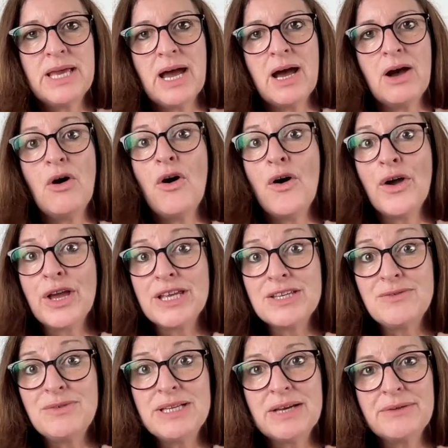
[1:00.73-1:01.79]
ja
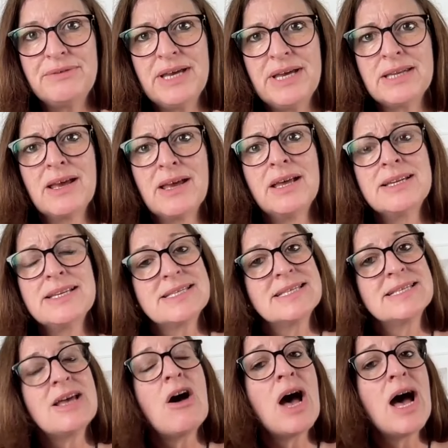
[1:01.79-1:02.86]
euch widerfährt, dass
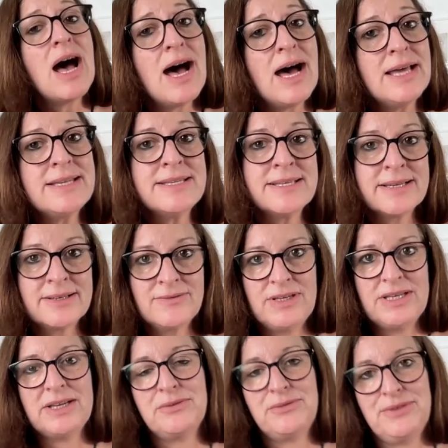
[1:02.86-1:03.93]
das auch anderen
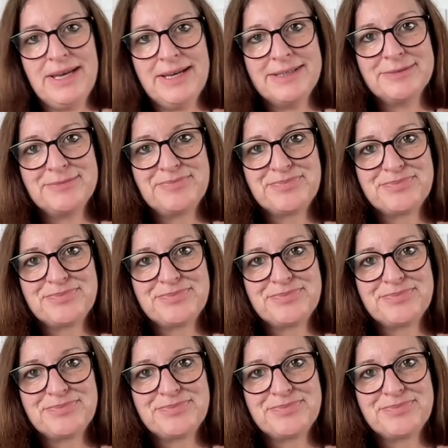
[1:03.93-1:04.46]
widerfährt.